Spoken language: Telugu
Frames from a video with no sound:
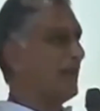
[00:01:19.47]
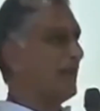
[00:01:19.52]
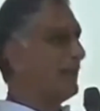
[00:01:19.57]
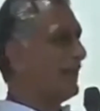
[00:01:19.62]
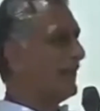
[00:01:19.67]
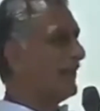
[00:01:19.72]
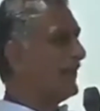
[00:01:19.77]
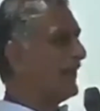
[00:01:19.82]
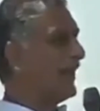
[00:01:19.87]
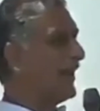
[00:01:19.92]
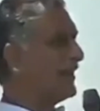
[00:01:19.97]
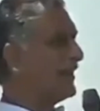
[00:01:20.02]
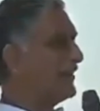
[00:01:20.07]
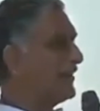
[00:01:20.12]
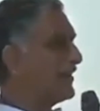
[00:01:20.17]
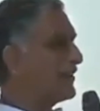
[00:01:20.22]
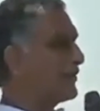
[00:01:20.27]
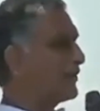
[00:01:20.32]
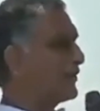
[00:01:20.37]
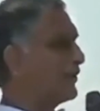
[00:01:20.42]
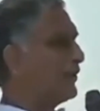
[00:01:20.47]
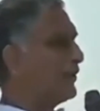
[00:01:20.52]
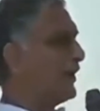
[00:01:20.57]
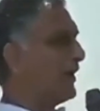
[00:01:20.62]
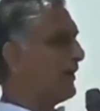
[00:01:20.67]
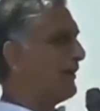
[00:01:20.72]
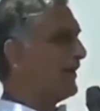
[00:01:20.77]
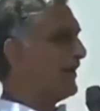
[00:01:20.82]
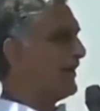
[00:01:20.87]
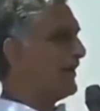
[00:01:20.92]
అమెరికా అధ్యక్షుడు
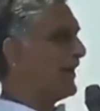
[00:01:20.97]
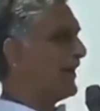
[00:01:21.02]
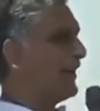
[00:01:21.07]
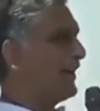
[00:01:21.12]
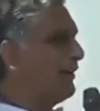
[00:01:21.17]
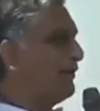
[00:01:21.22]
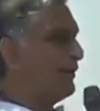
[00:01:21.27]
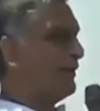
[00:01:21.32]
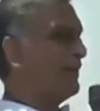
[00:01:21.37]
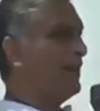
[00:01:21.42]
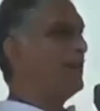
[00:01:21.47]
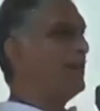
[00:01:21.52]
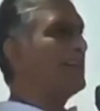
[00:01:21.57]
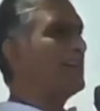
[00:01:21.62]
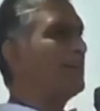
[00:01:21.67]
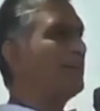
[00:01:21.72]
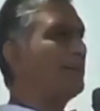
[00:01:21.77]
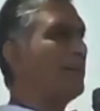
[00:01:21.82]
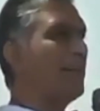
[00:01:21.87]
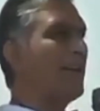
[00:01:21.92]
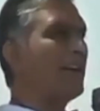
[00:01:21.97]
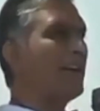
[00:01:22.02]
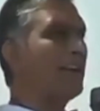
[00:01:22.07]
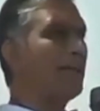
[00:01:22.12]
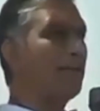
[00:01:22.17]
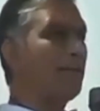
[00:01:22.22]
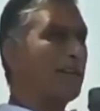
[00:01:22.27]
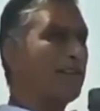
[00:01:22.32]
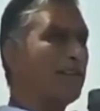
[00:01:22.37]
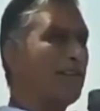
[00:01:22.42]
అమెరికా గవర్నర్లు చెప్తే అక్కడ
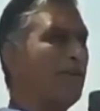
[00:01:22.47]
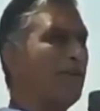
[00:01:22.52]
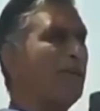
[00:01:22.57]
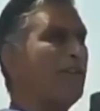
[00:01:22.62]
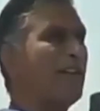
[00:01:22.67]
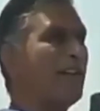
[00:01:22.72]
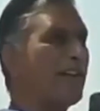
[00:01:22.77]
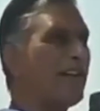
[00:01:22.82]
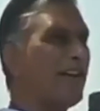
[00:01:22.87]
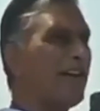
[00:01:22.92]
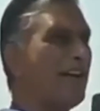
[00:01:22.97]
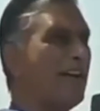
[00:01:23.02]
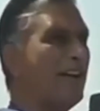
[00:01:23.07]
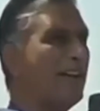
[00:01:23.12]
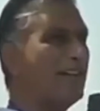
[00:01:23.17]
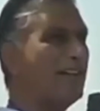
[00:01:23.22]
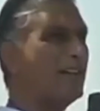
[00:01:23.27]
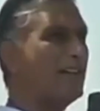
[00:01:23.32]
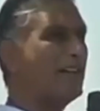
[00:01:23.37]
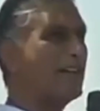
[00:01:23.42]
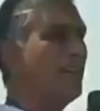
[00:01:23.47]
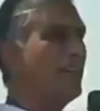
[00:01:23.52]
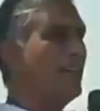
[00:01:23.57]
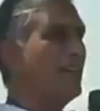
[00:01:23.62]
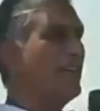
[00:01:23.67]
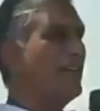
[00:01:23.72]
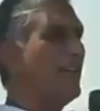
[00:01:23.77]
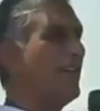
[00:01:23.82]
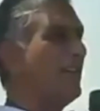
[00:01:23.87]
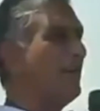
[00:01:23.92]
ప్రజలు వినక
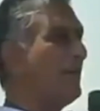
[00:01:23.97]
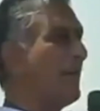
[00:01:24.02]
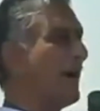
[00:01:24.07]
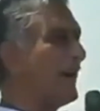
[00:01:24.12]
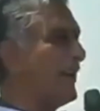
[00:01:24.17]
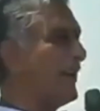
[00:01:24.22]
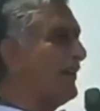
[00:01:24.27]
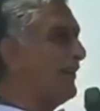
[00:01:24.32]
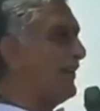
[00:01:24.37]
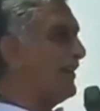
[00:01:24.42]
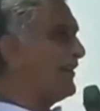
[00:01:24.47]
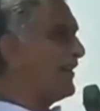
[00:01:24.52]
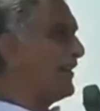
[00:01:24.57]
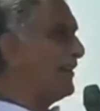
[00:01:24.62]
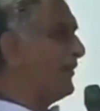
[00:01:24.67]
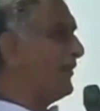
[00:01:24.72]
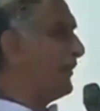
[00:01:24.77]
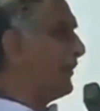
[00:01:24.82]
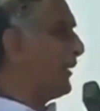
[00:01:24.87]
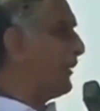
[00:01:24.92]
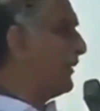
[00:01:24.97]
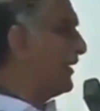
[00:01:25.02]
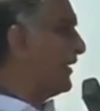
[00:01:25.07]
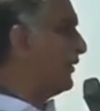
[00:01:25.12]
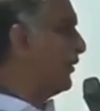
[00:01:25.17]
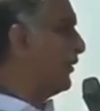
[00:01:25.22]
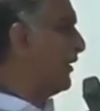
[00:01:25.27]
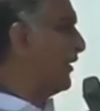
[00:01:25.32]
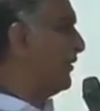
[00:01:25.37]
ఏ మాకేమైతుంది మేము అమెరికా